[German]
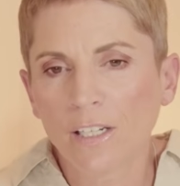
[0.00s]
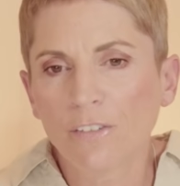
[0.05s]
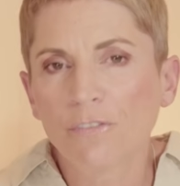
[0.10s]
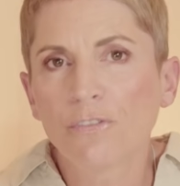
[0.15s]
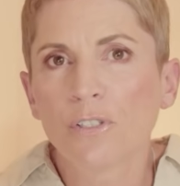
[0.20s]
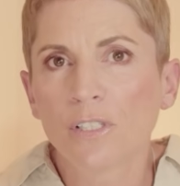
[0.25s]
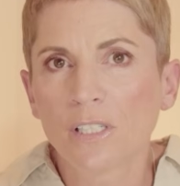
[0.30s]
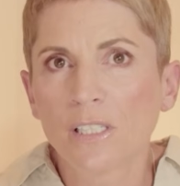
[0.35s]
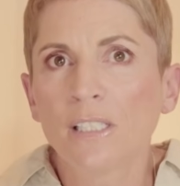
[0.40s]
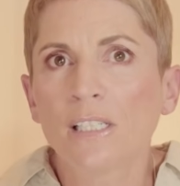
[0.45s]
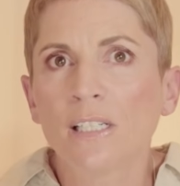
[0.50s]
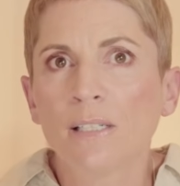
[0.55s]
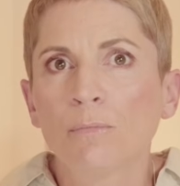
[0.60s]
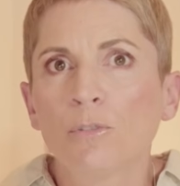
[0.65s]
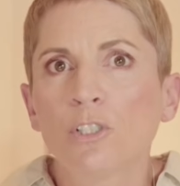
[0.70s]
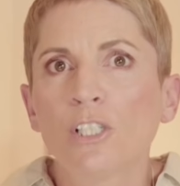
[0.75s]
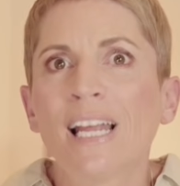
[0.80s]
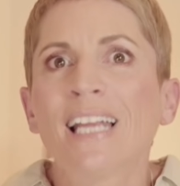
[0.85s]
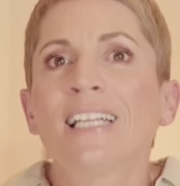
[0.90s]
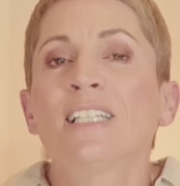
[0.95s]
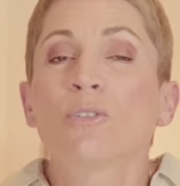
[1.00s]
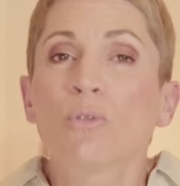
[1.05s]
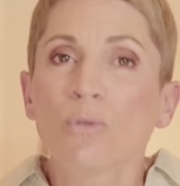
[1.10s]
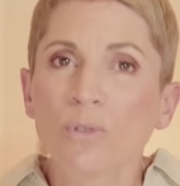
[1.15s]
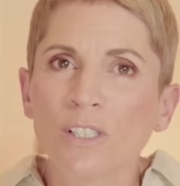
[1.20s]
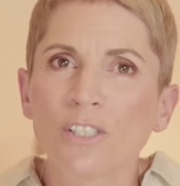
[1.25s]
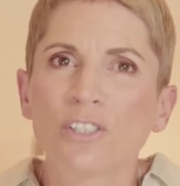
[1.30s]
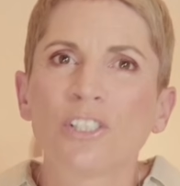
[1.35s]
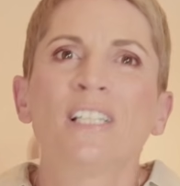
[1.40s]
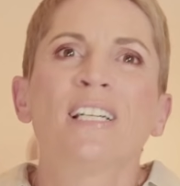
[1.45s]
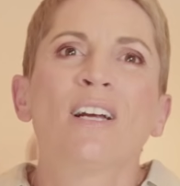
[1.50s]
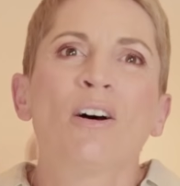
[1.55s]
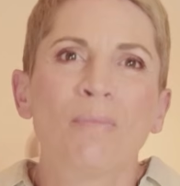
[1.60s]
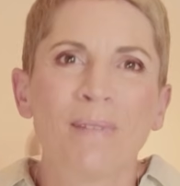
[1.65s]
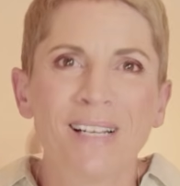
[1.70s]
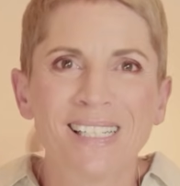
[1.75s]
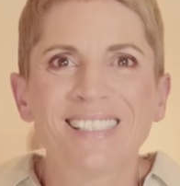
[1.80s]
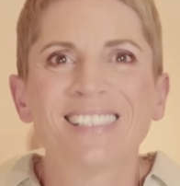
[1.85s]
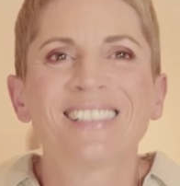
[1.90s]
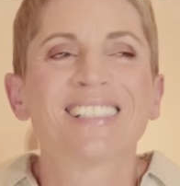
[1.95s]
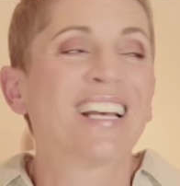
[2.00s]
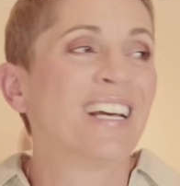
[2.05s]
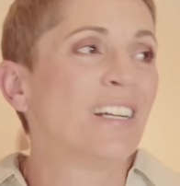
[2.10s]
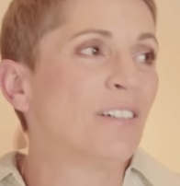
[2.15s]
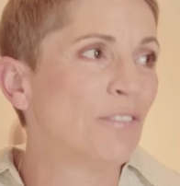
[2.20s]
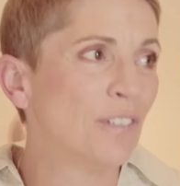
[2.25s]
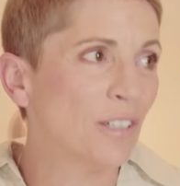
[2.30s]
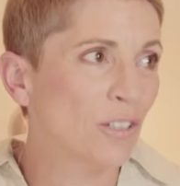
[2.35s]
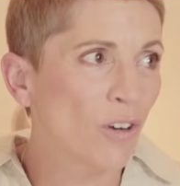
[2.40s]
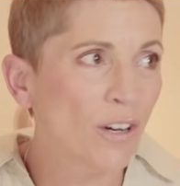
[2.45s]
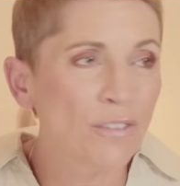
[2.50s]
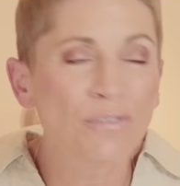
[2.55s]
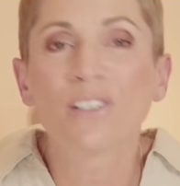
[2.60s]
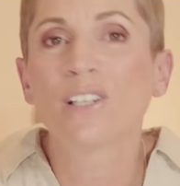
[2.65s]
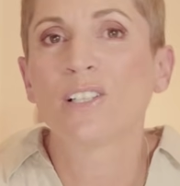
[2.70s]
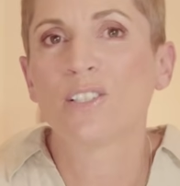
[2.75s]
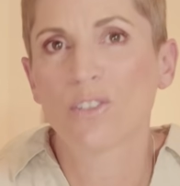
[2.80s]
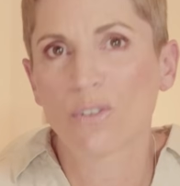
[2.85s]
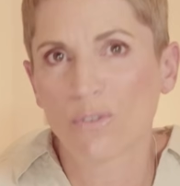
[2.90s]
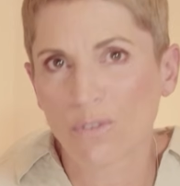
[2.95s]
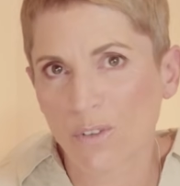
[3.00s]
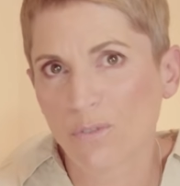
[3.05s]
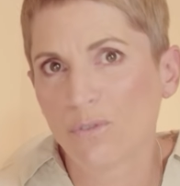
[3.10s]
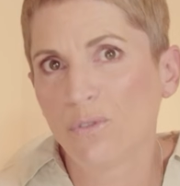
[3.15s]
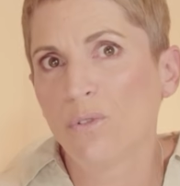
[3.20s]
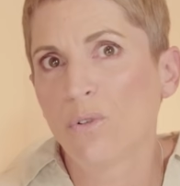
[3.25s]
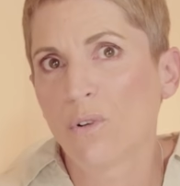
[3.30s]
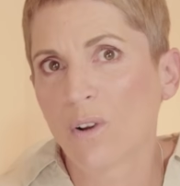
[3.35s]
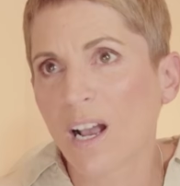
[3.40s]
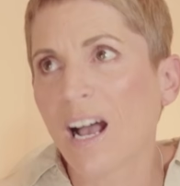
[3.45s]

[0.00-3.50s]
hierfür sind eben schlecht und es steht auch meistens keine Verkäuferin zur Verfügung,